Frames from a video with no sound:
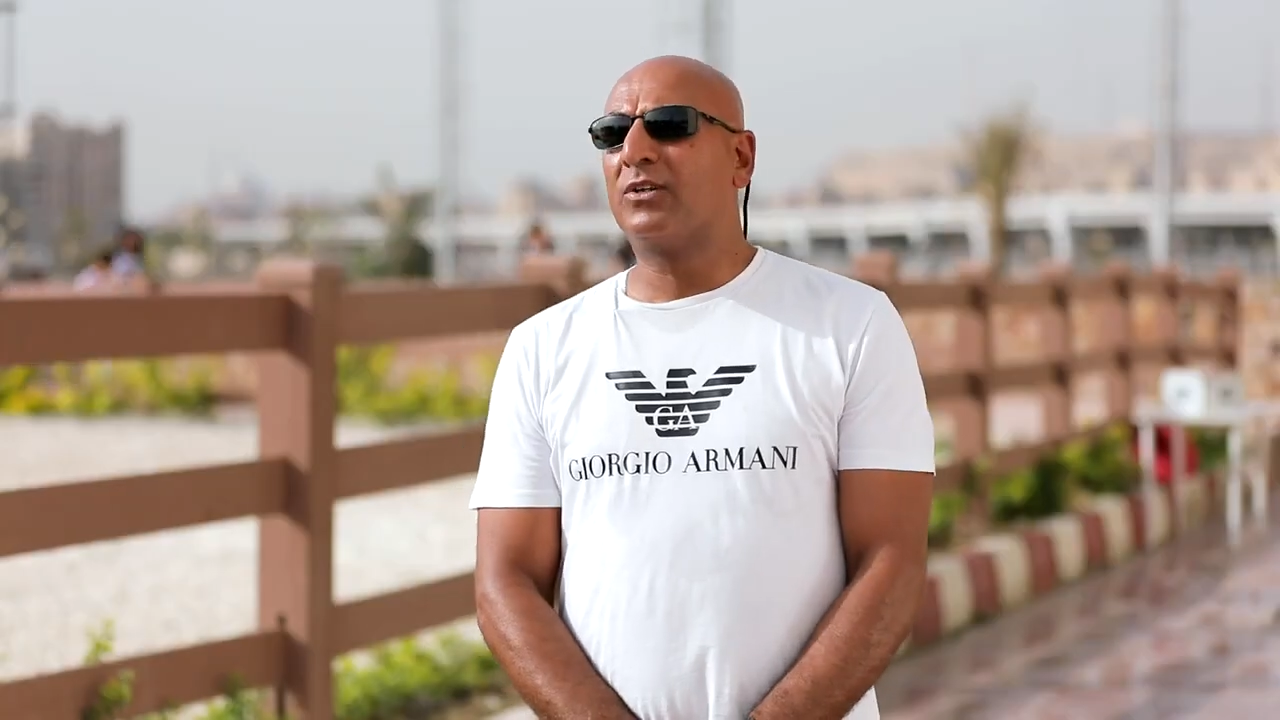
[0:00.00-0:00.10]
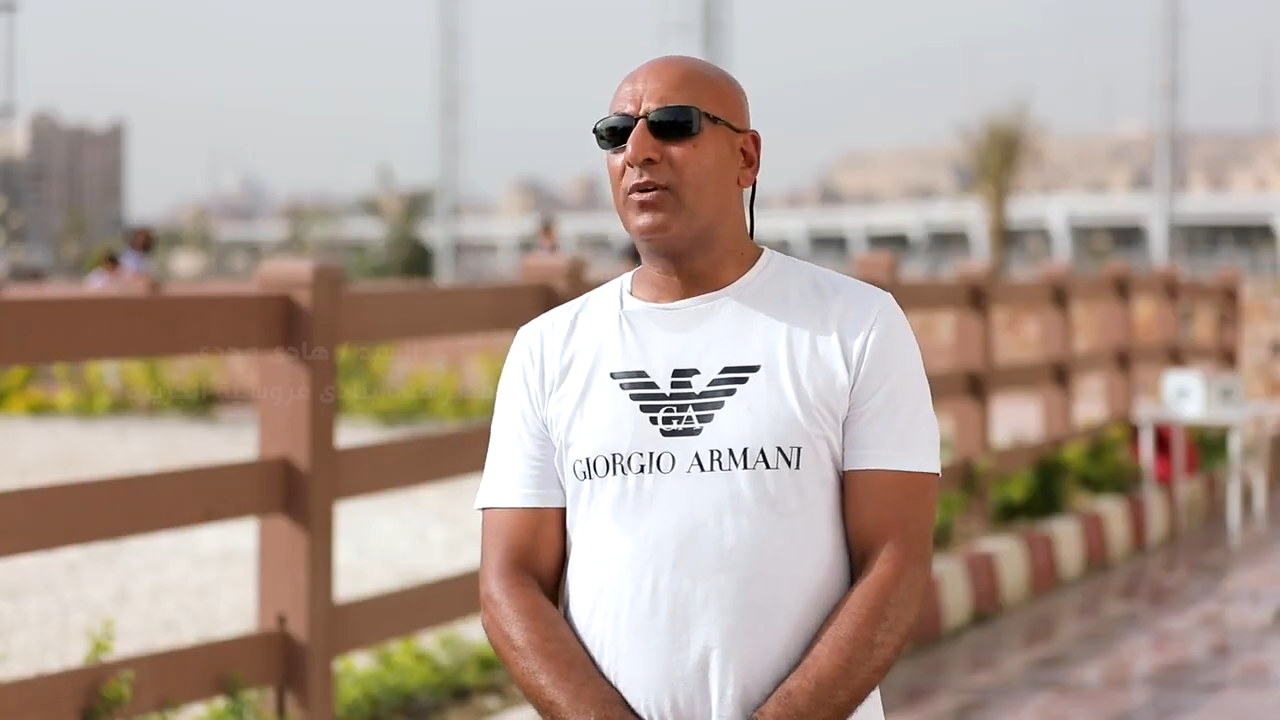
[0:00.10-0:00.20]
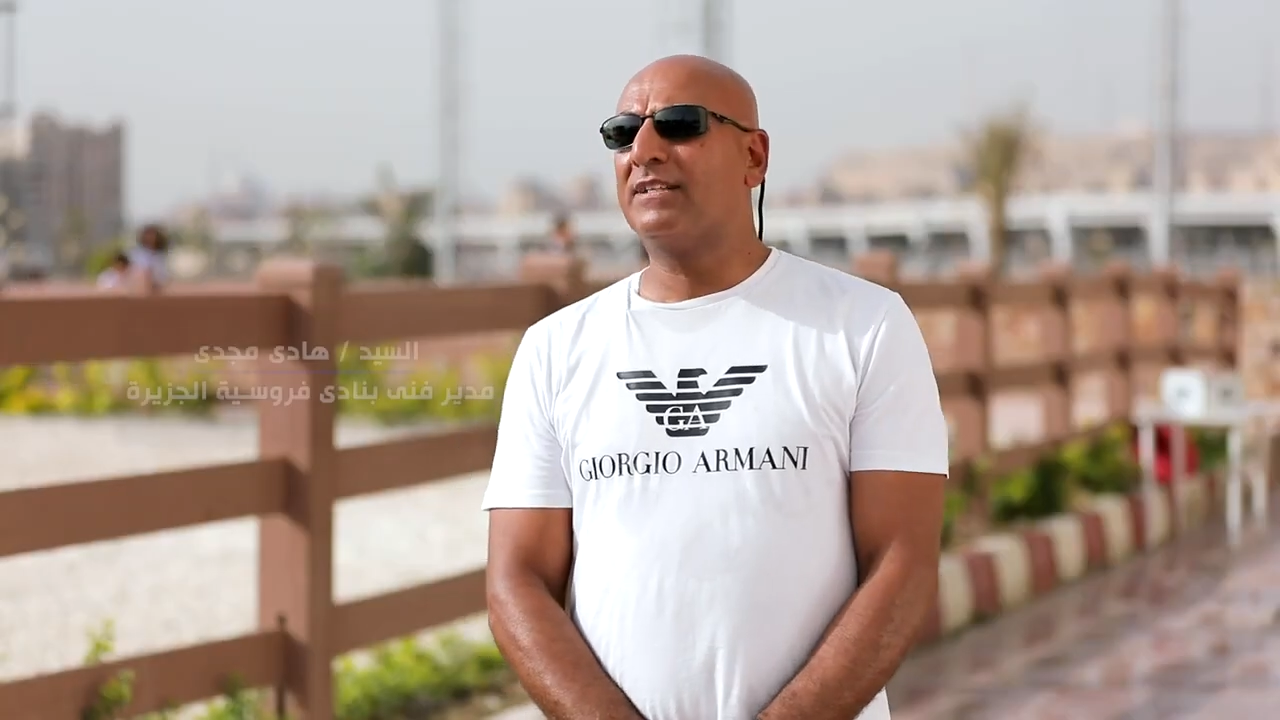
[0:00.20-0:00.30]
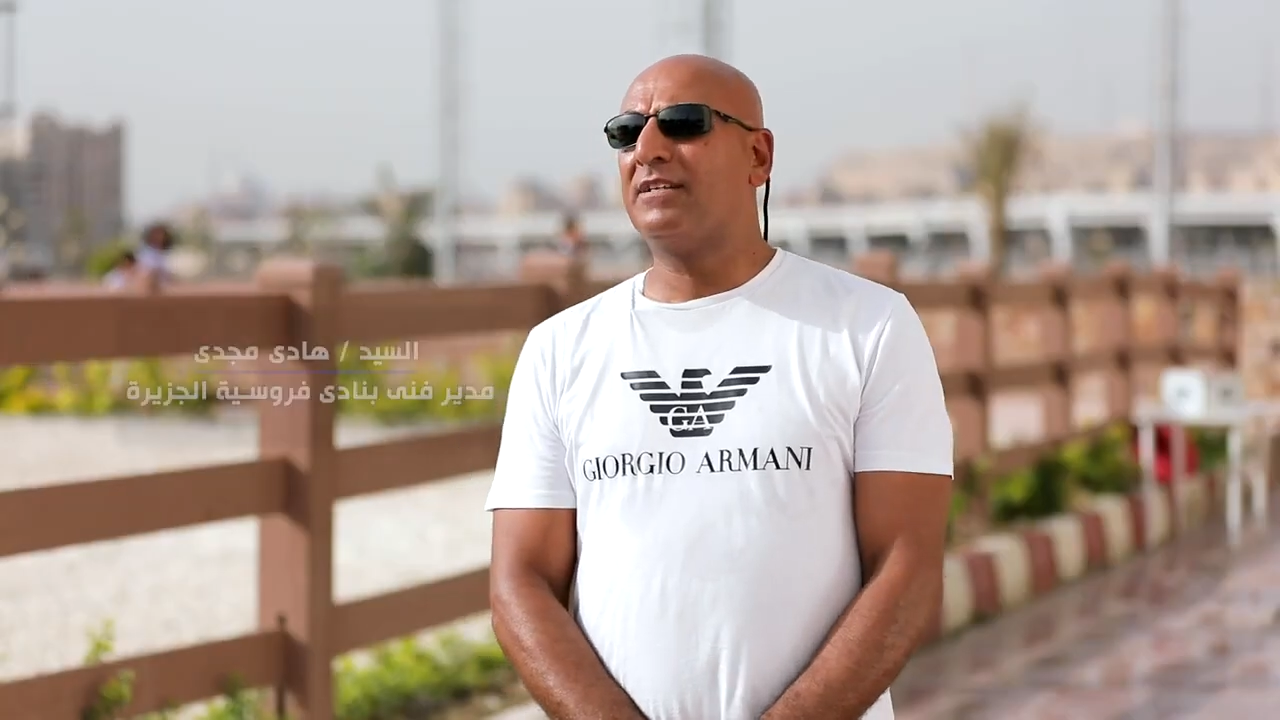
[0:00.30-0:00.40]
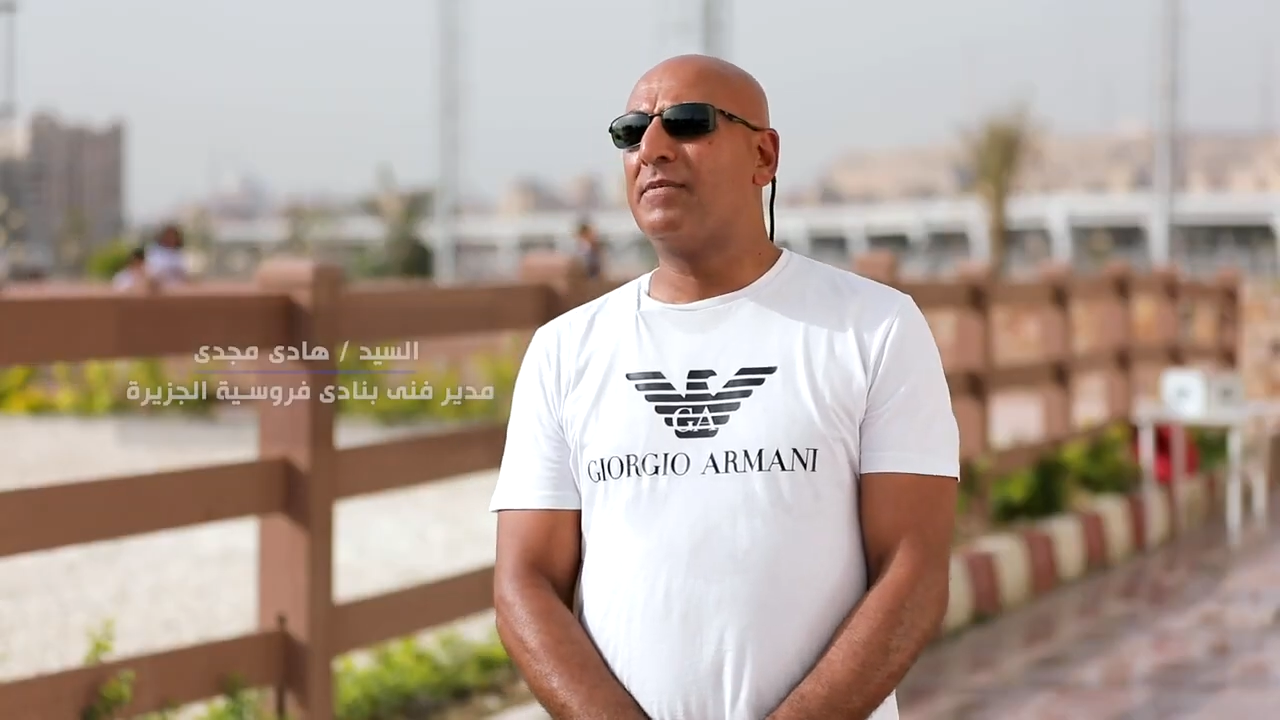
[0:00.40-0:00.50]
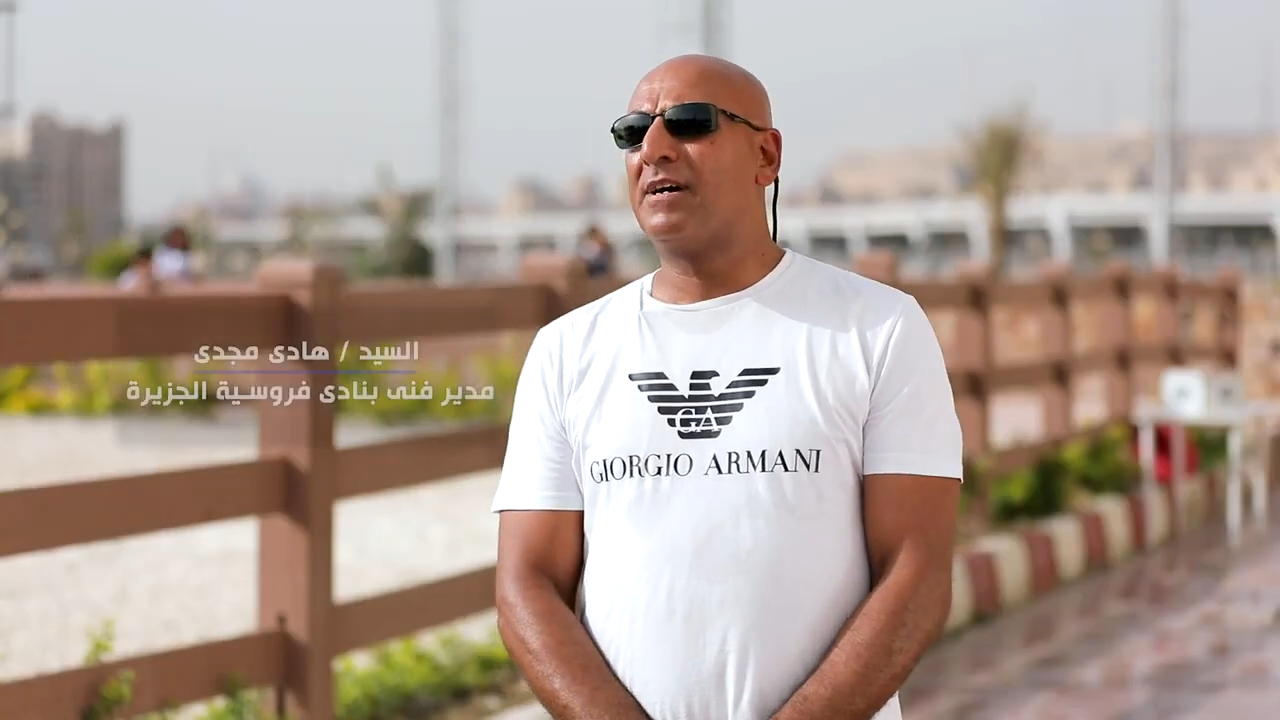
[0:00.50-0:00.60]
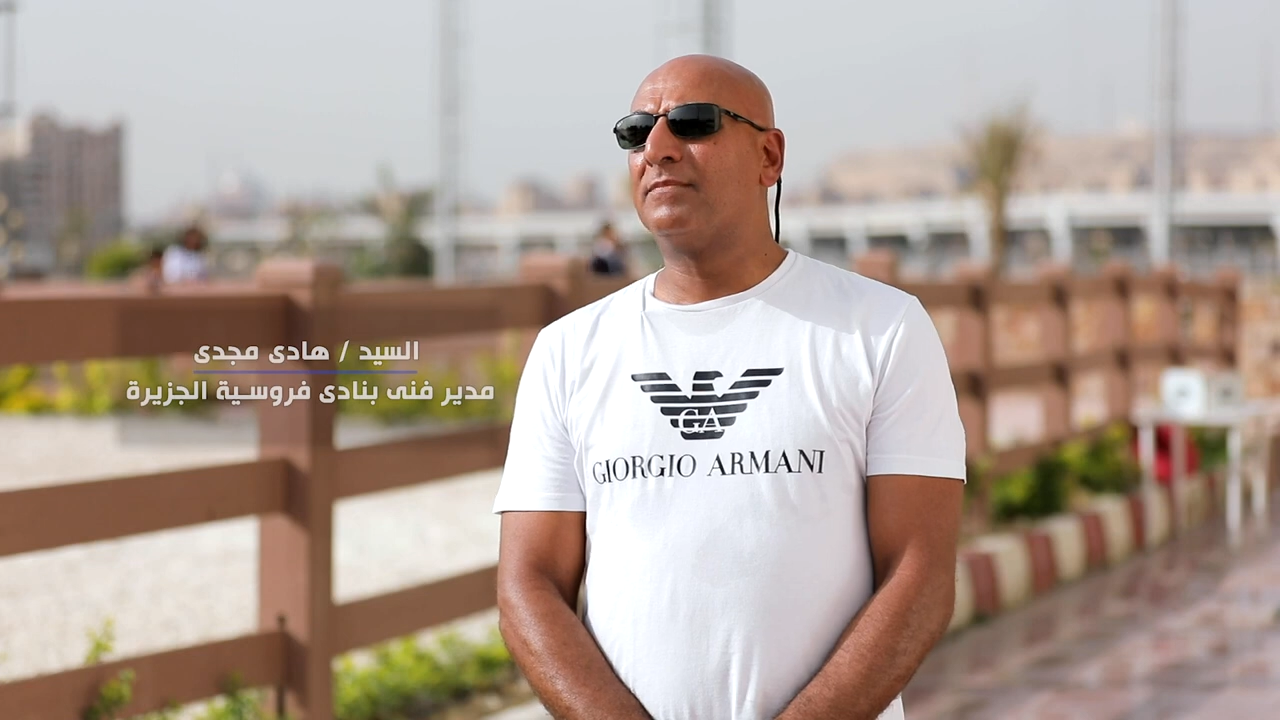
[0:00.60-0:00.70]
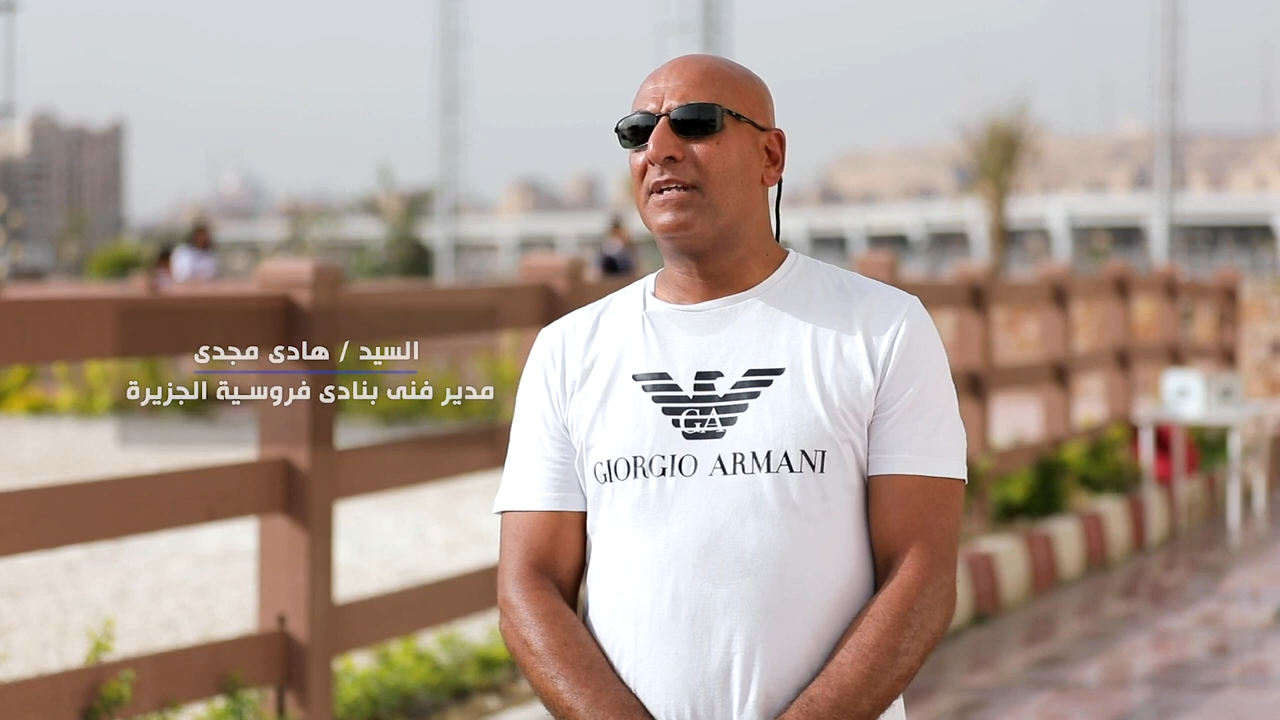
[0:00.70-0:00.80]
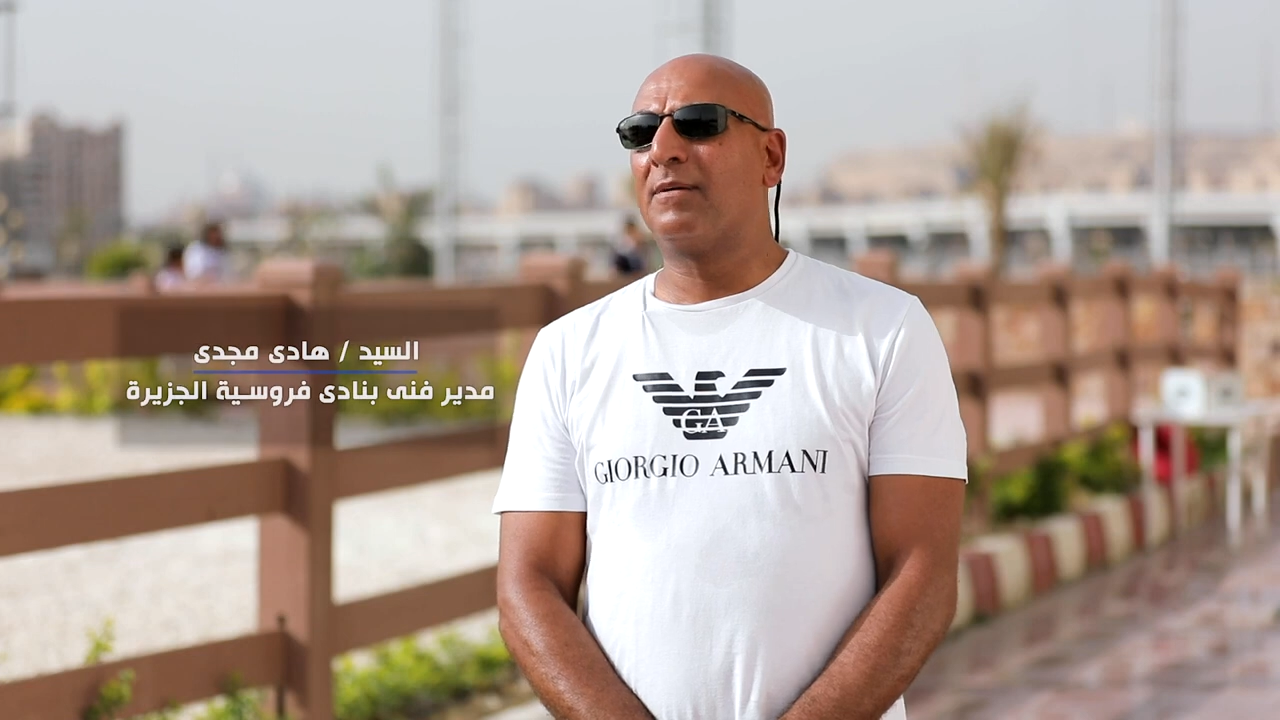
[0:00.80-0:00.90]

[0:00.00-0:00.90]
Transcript: دلوقتي بقى من